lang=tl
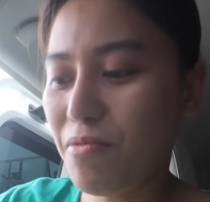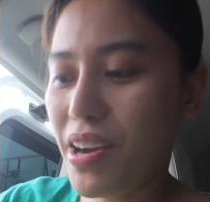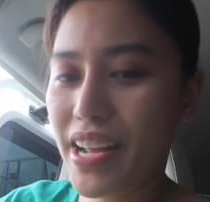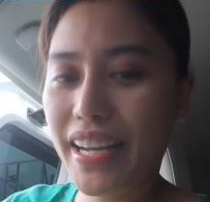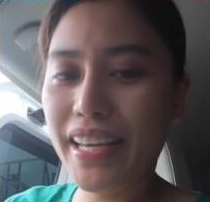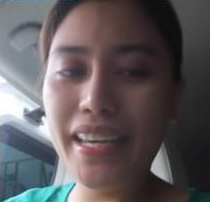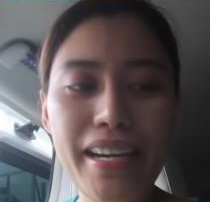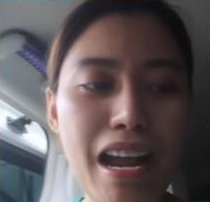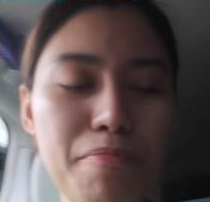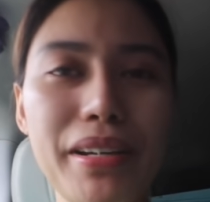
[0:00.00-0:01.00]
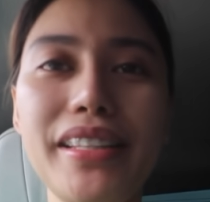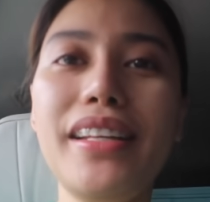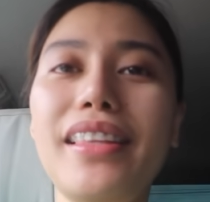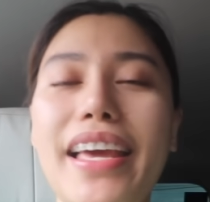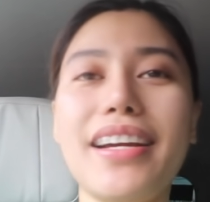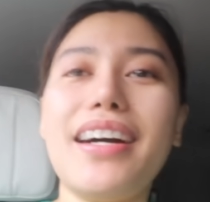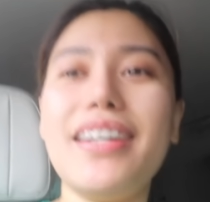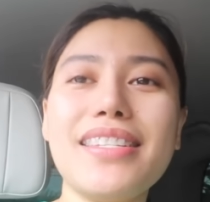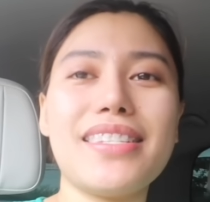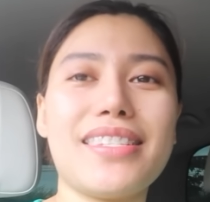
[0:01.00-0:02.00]
mga nahihirapan din like
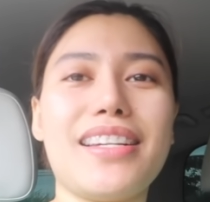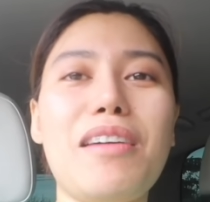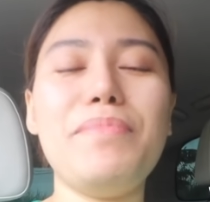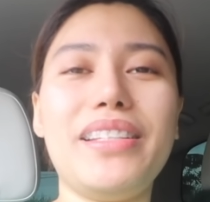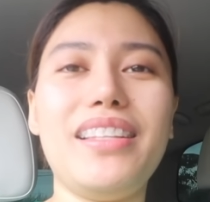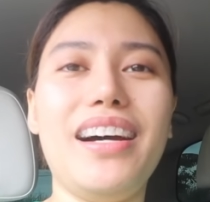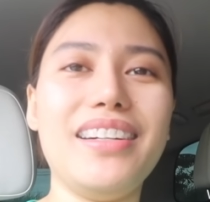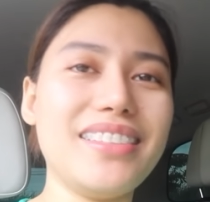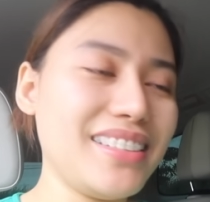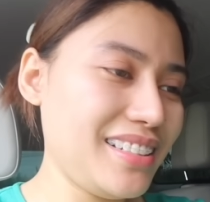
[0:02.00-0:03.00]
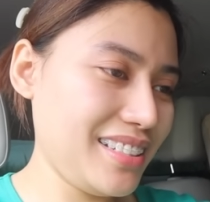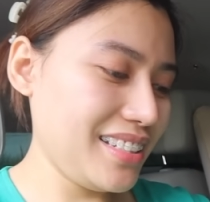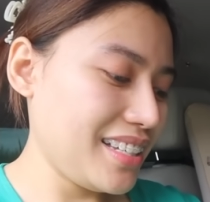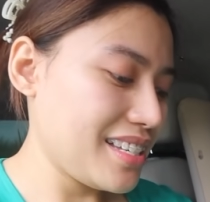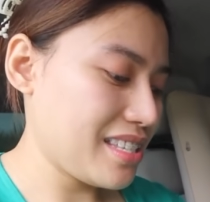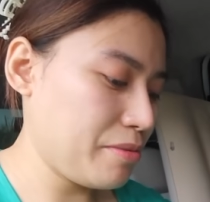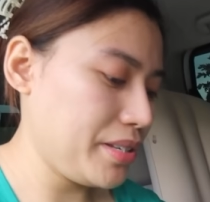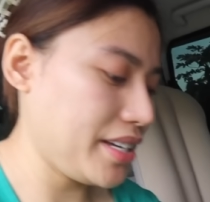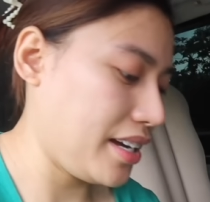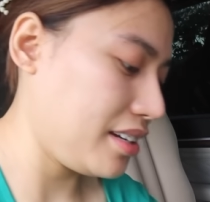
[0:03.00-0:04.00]
us, kapit lang.
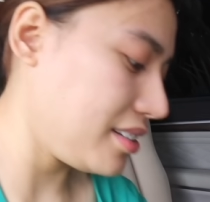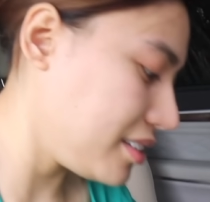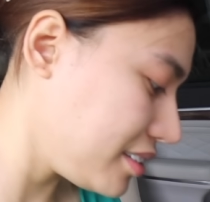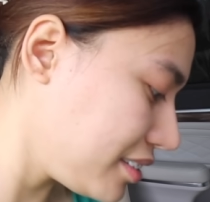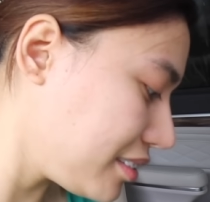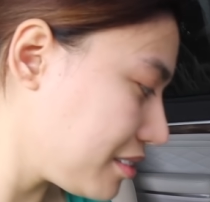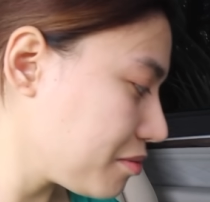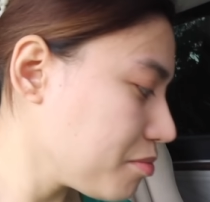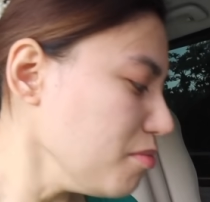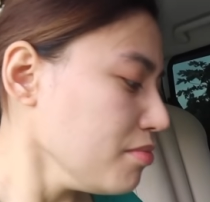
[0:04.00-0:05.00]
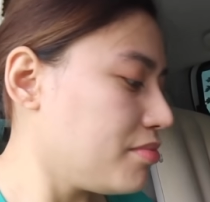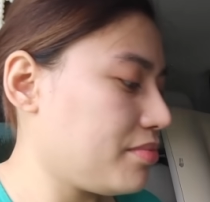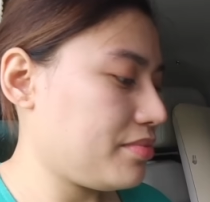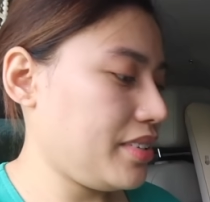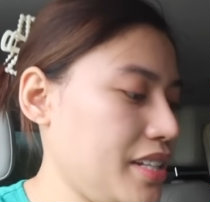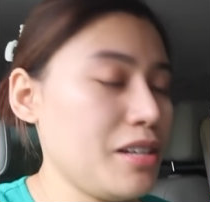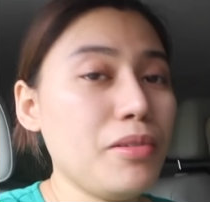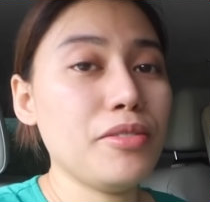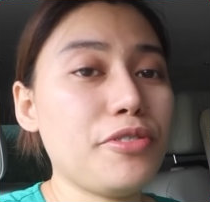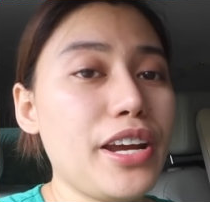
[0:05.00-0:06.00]
Sabi nga, hindi
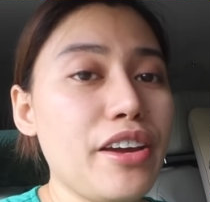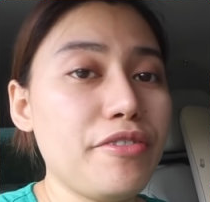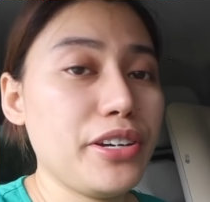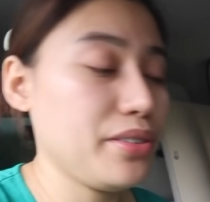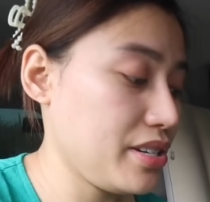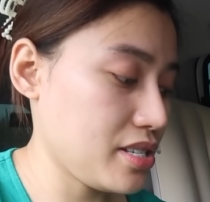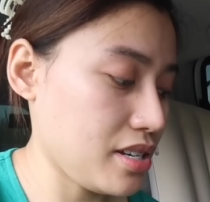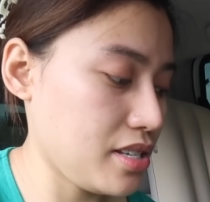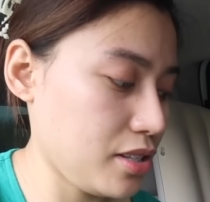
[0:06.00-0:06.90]
naman forever yung isang